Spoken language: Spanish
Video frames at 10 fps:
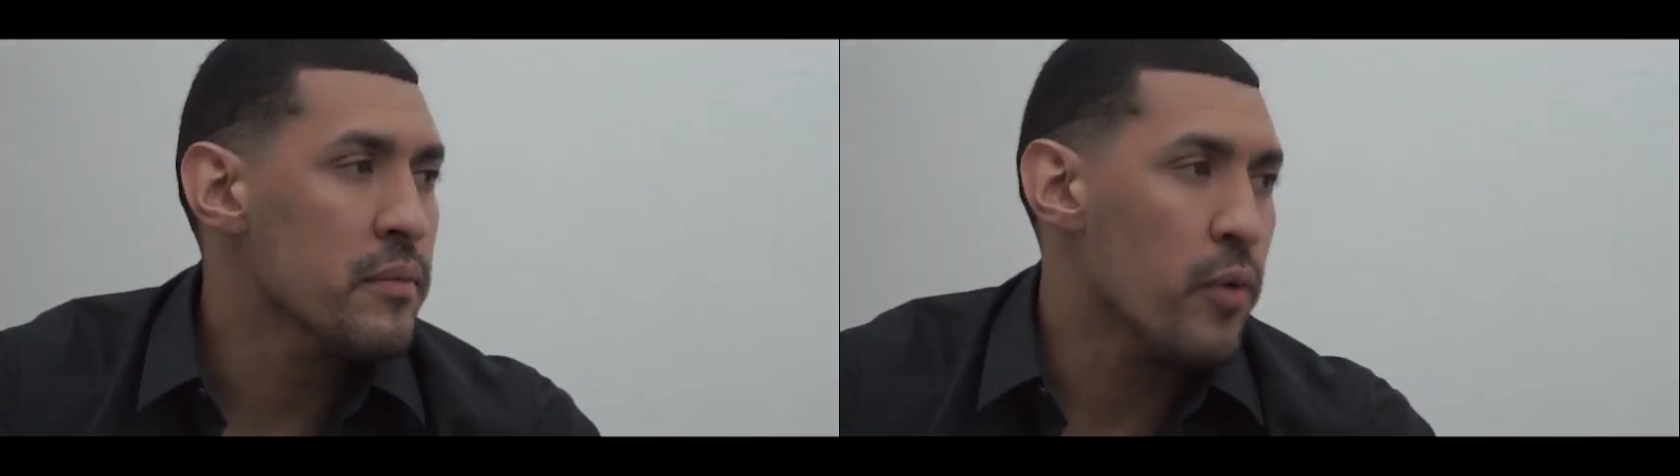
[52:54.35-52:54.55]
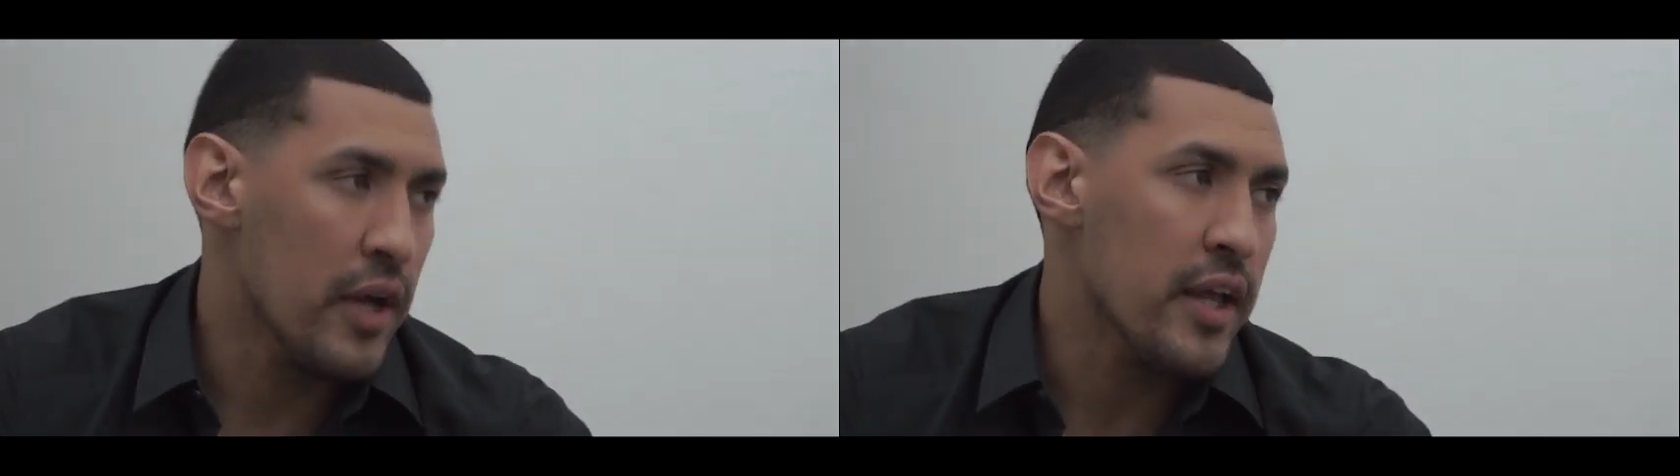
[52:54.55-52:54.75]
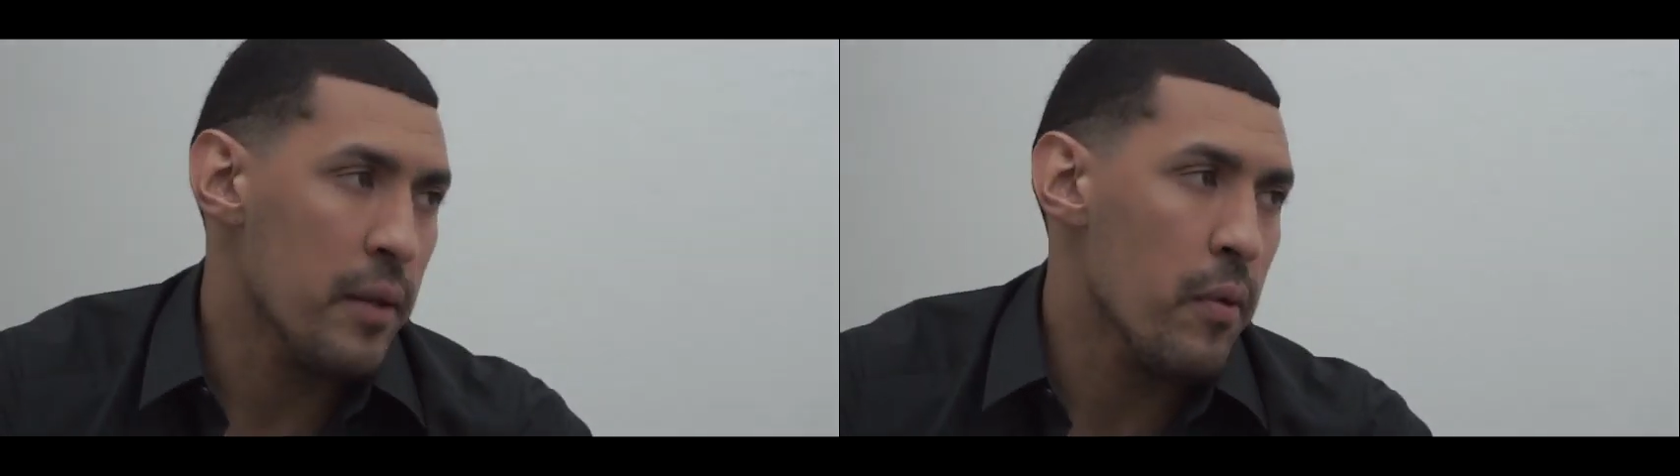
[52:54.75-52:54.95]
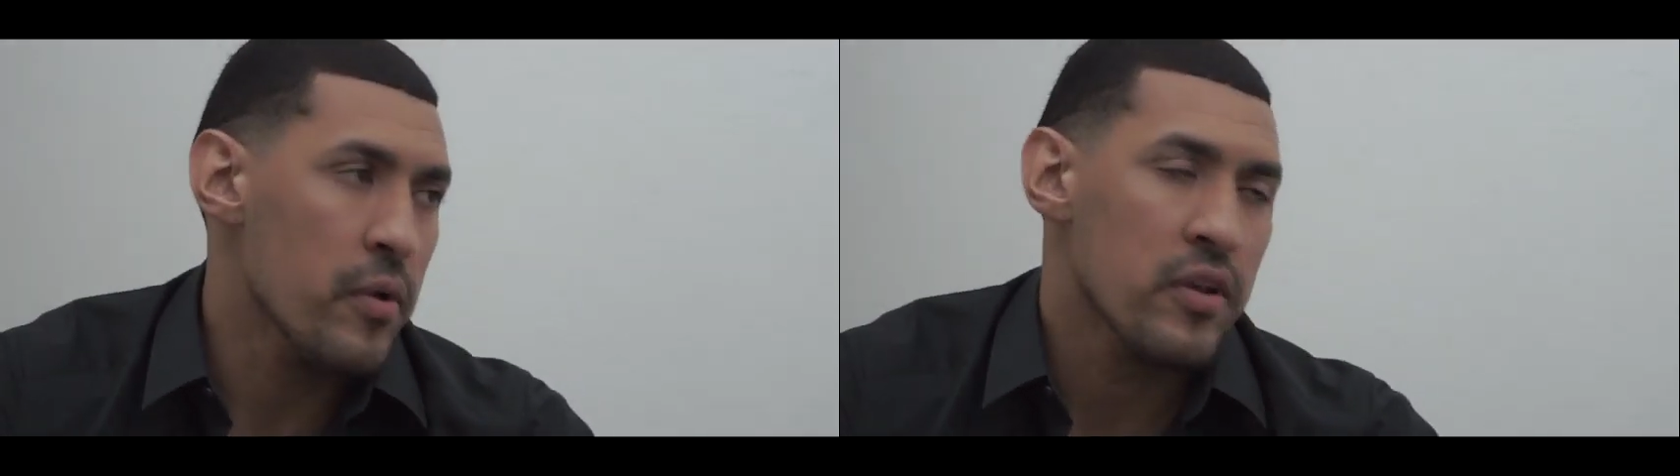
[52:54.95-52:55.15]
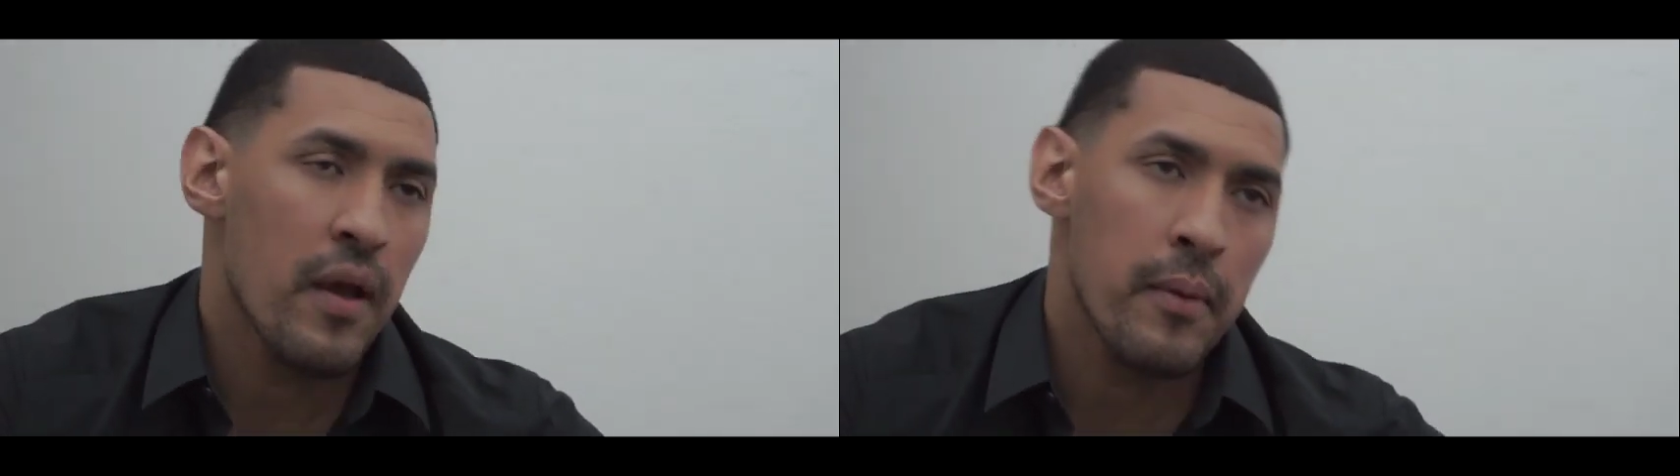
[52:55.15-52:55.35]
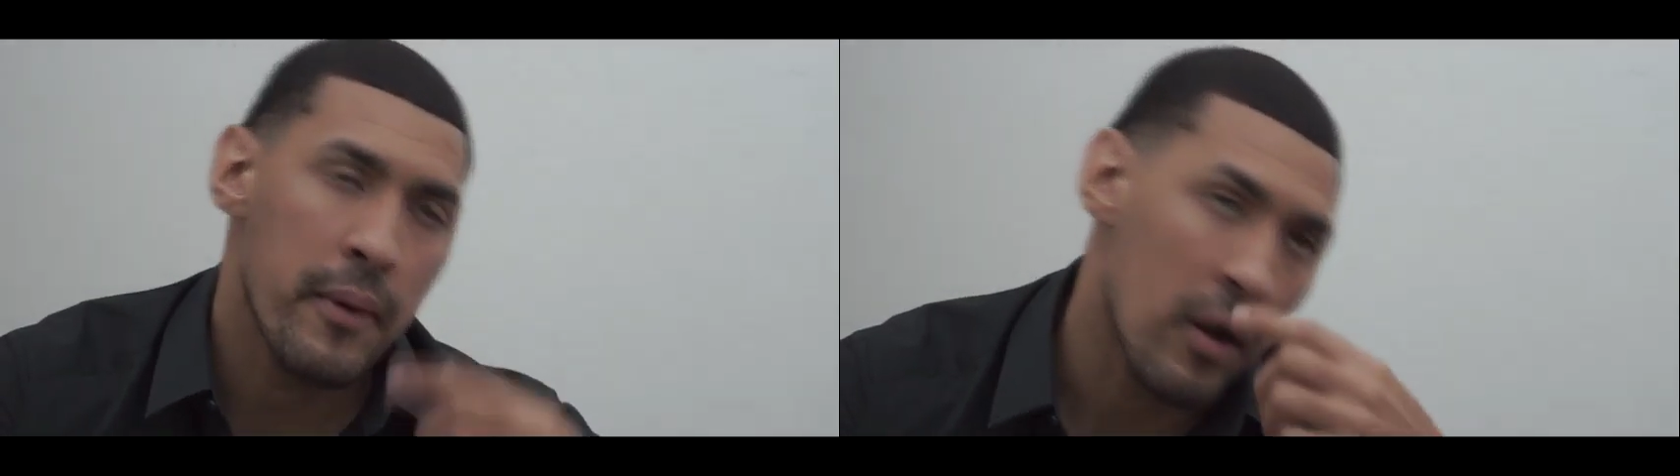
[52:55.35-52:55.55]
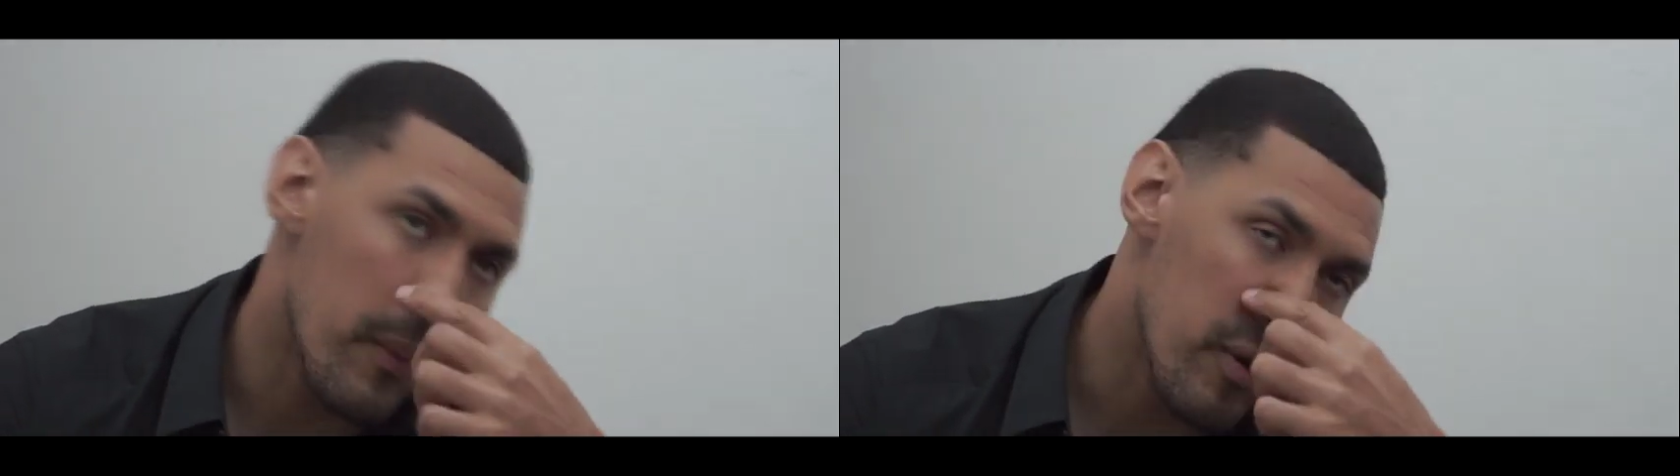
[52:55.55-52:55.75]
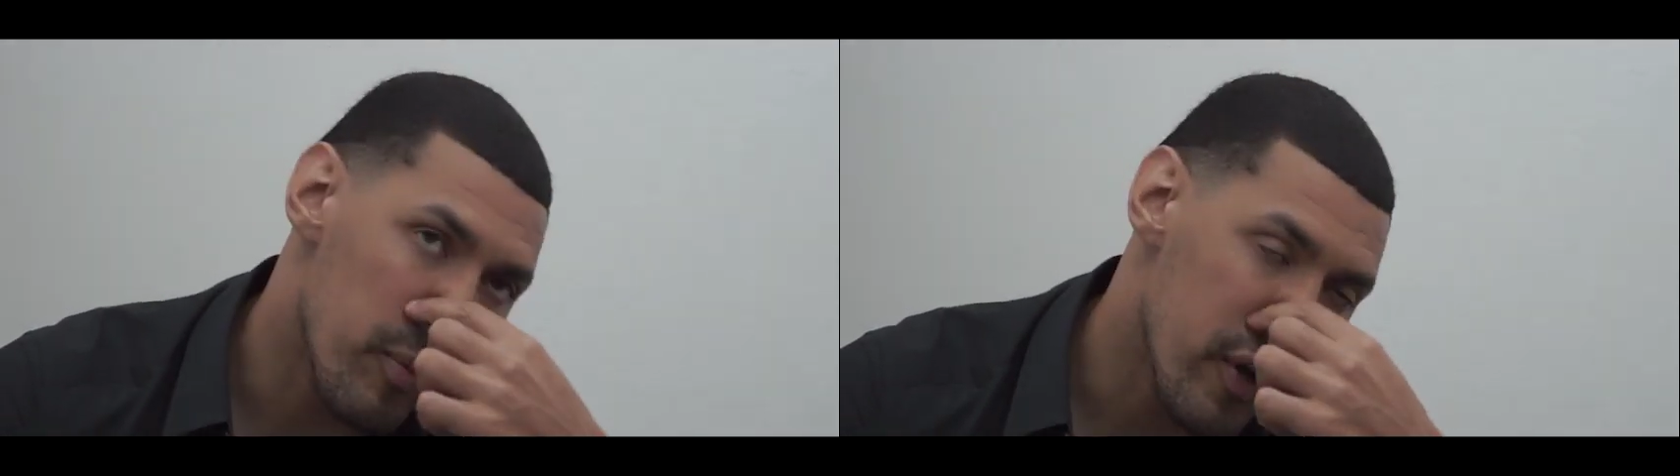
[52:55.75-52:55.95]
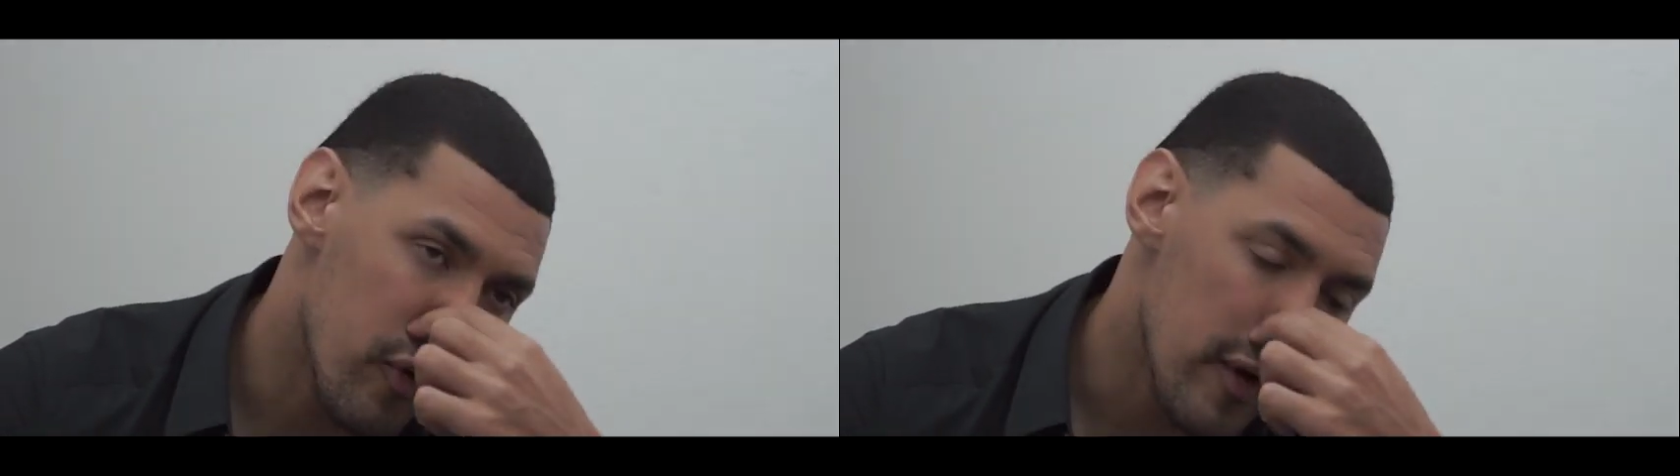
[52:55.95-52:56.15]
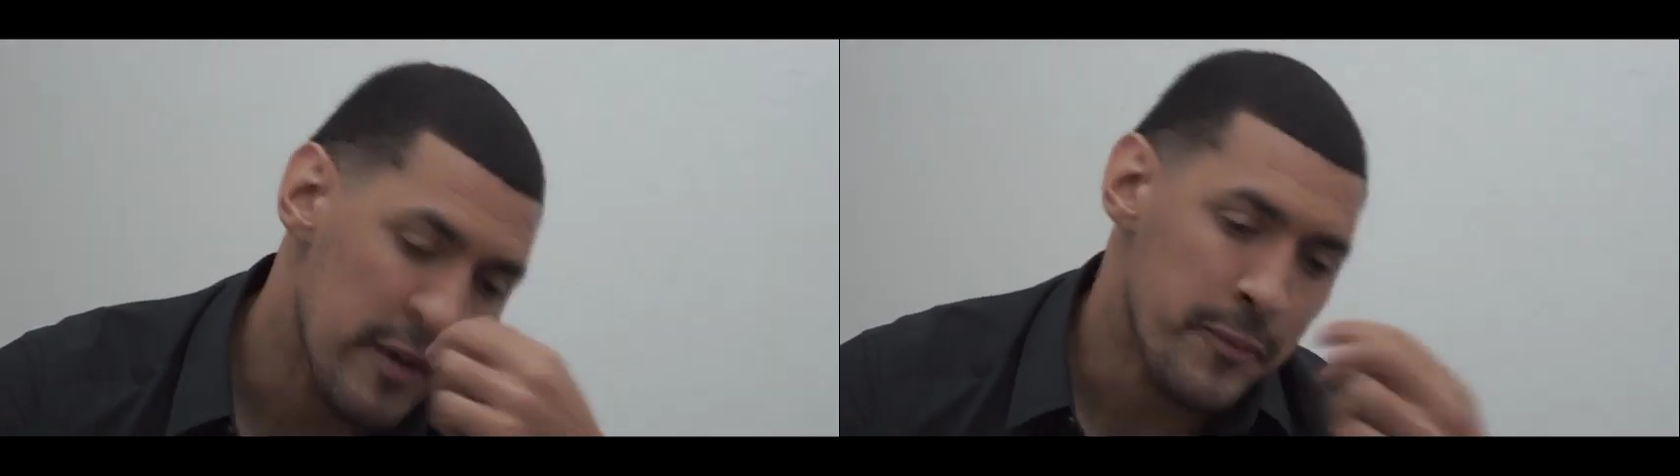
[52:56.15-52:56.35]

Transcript: porque el equipo mío estaba preparado para los playoffs.